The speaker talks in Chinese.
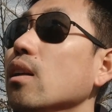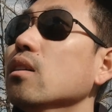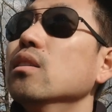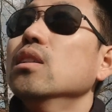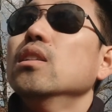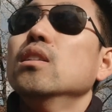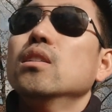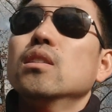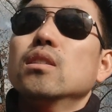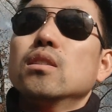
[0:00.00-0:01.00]
了，
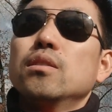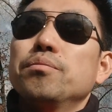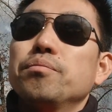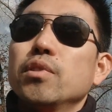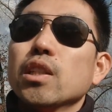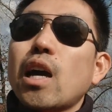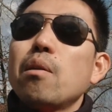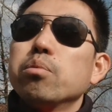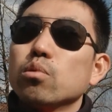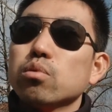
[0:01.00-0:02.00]
应
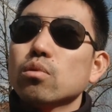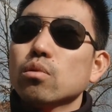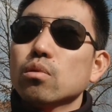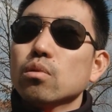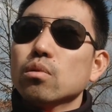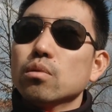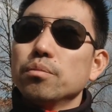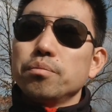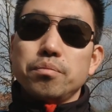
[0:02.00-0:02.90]
该不出